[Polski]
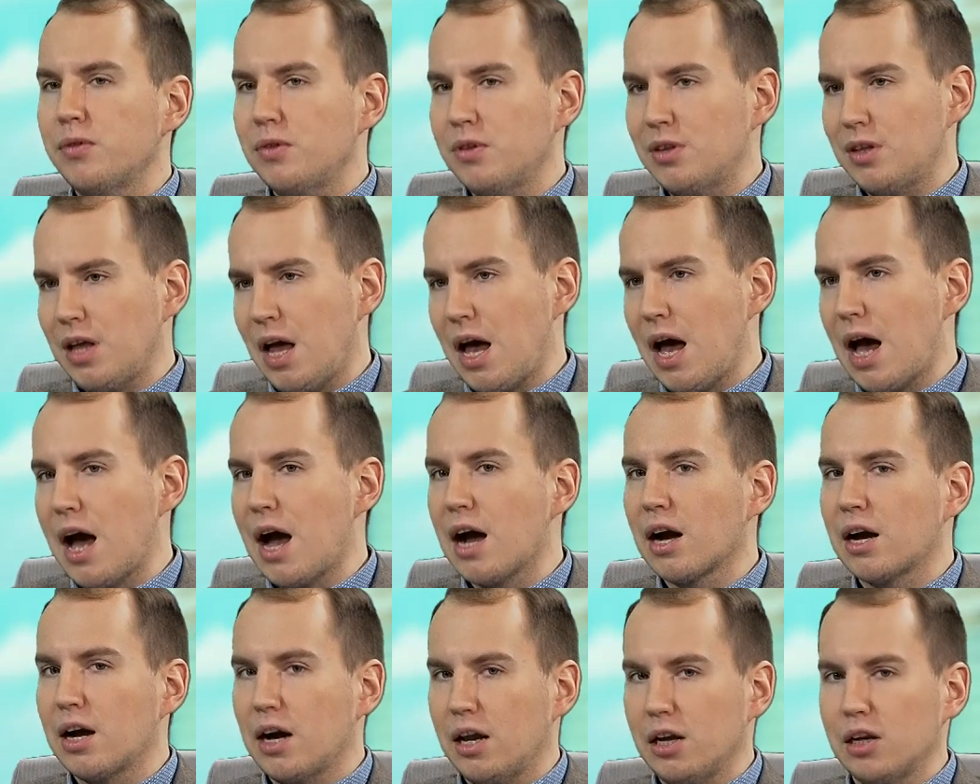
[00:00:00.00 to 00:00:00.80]

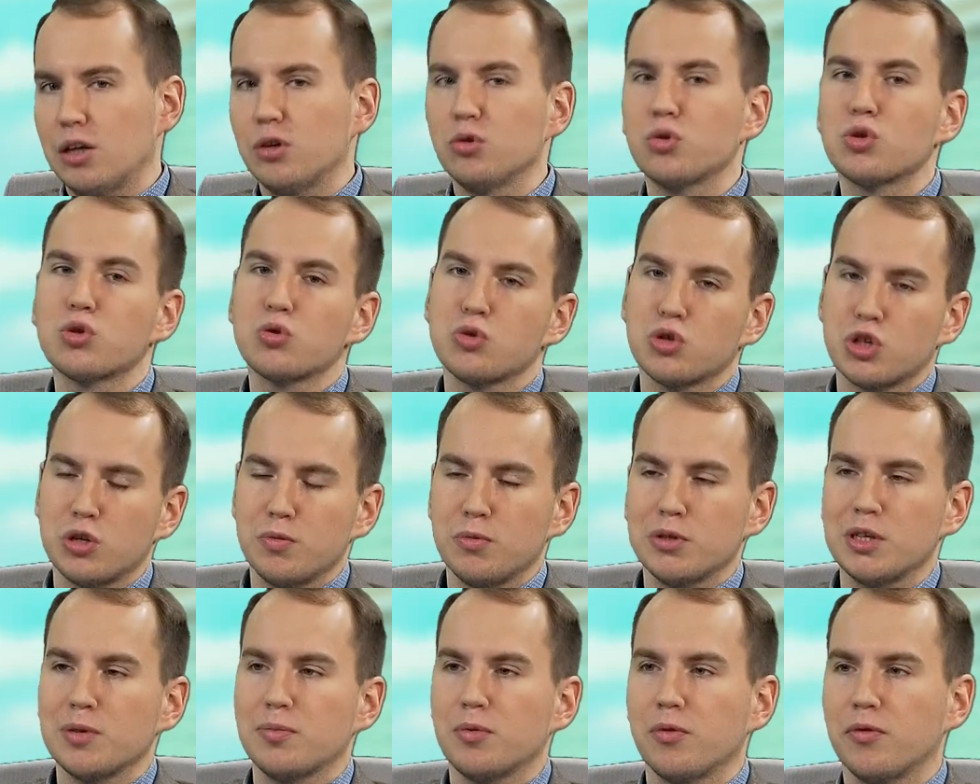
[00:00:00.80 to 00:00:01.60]
Tak, ale już słyszymy
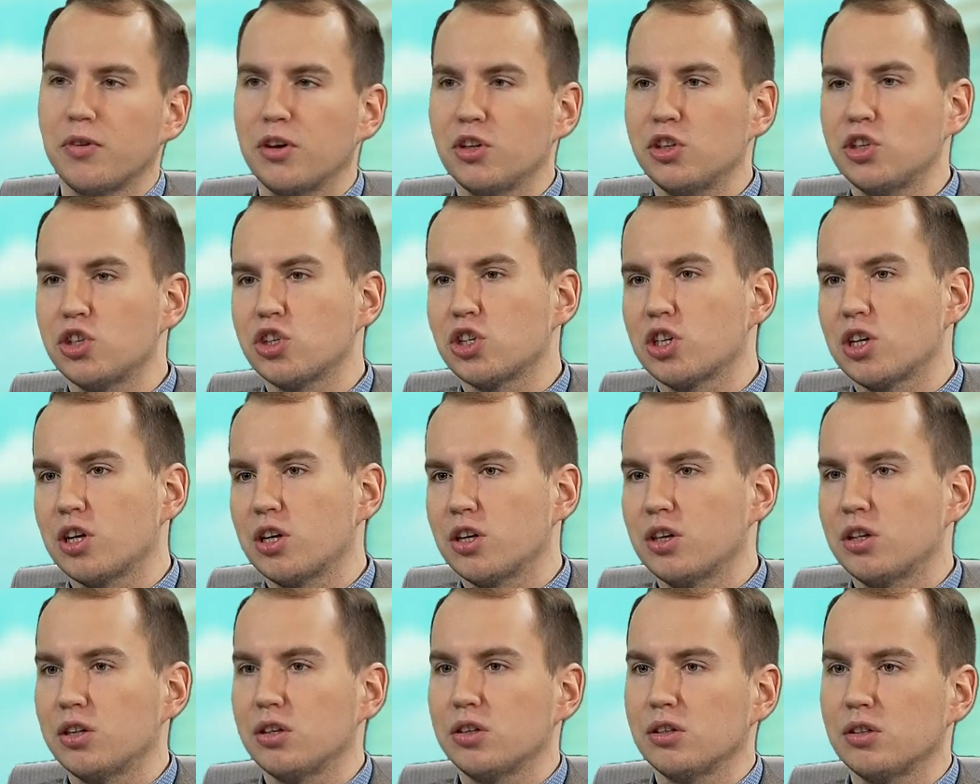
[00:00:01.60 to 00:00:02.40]
zapowiedzi,
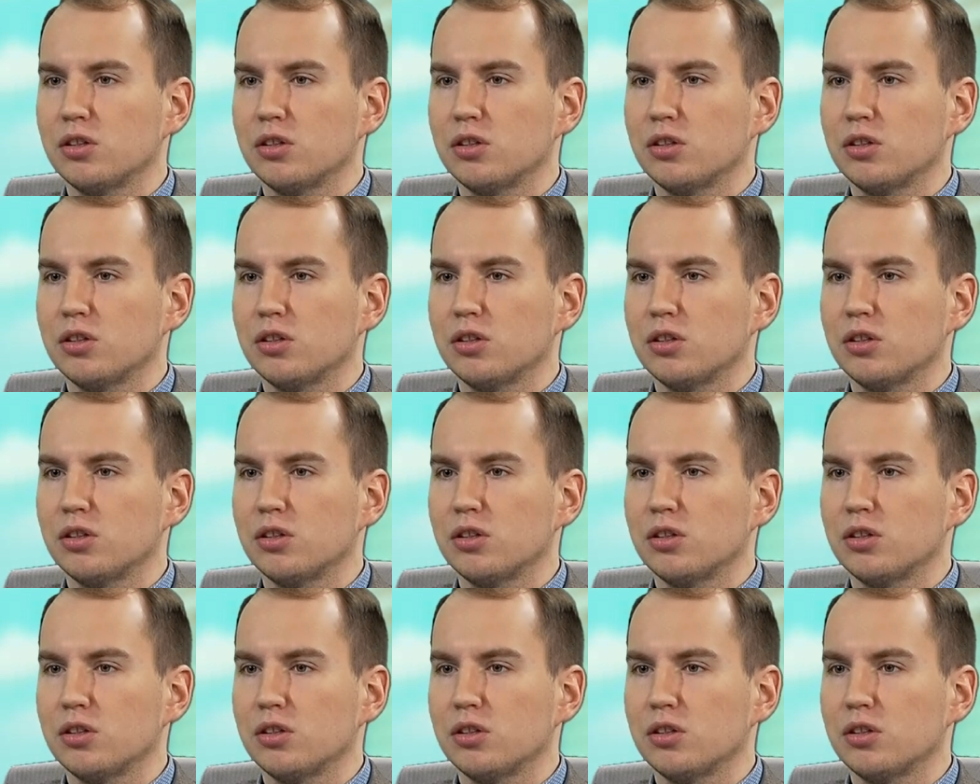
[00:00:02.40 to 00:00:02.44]
że